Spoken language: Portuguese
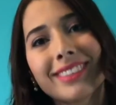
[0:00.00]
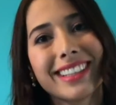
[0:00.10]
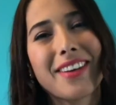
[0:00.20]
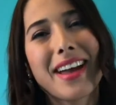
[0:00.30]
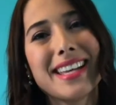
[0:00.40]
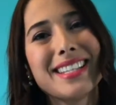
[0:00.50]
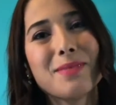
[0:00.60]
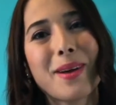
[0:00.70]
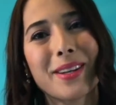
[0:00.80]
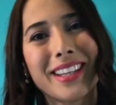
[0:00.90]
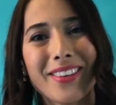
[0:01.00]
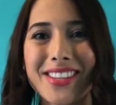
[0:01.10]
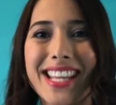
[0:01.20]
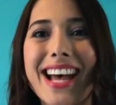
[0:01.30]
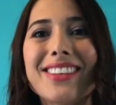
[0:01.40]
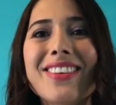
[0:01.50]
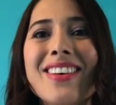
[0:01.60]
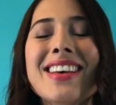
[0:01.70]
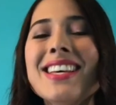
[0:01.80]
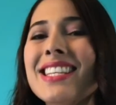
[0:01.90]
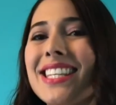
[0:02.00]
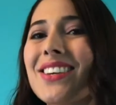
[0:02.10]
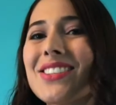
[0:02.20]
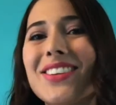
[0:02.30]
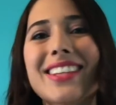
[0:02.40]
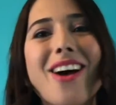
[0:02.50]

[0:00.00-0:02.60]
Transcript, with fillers: Então é isso, espero que tenham gostado. Se gostou,